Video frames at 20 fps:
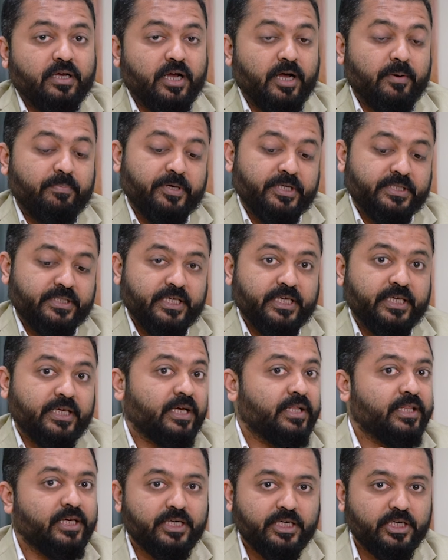अब इससे
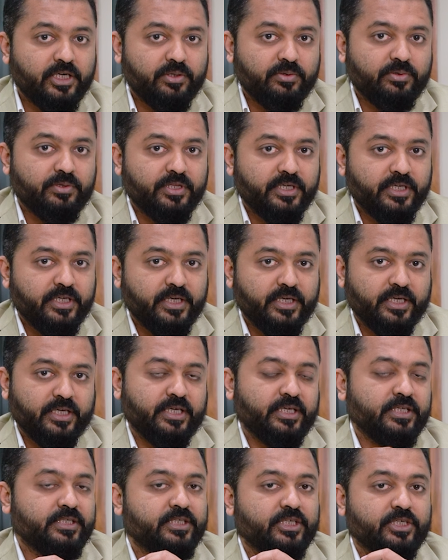क्या दिक्कत होती है
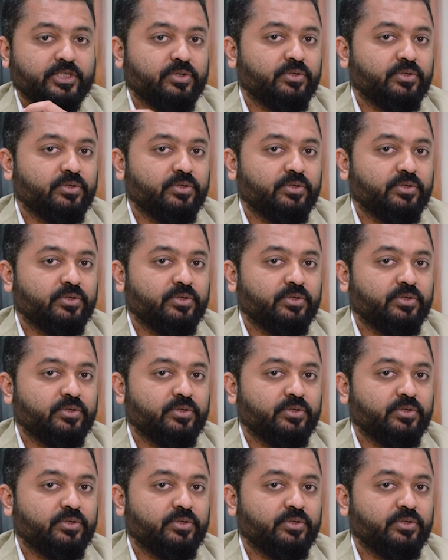इससे